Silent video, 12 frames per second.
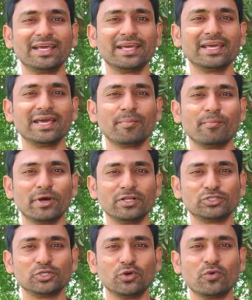అంటే
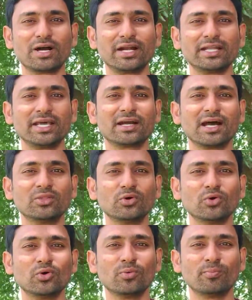మనుషులు ఒకటే
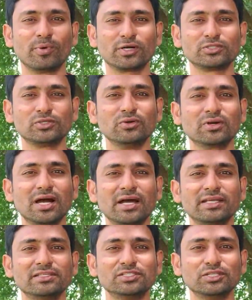కాదు పక్షులు
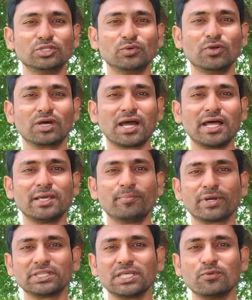కానీ జంతువులు
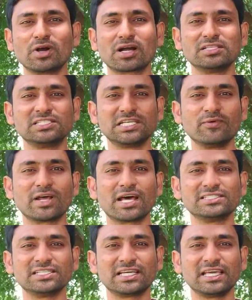కానీ ప్రతి ఒక్క
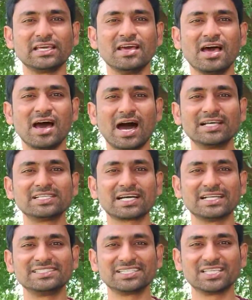జీవరాశికి
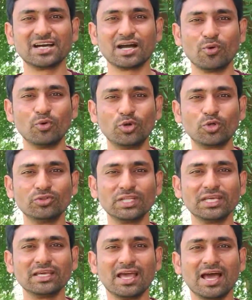ఆశ ఖచ్చితంగా
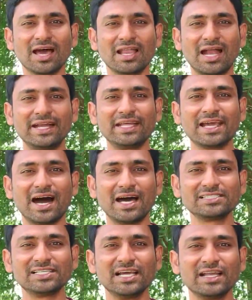ఉంటుంది అలాంటి
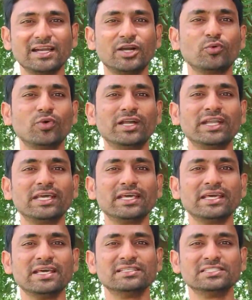ఆశే
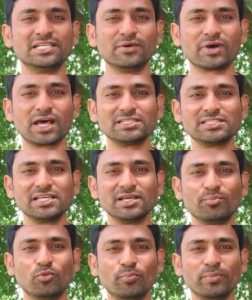లేనటువంటి జీవరాశి
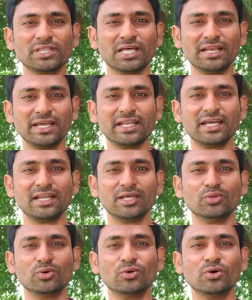ఈ భూమి మీద లేనే
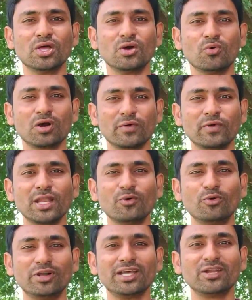లేదు
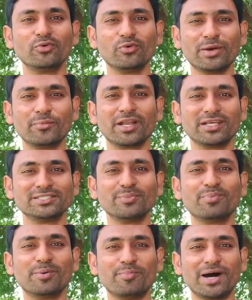ఒకవేళ ఉంటే నువ్వేమన్నా
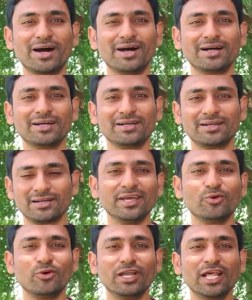చెప్పమ్మా
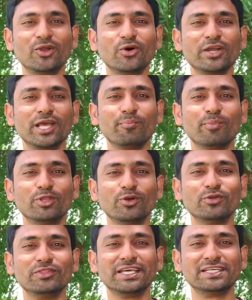నీ గుండెల్లోనే
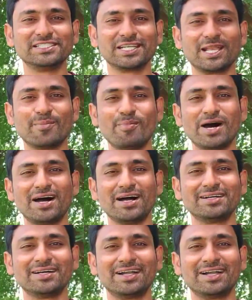బదులుంది చిన్నమ్మ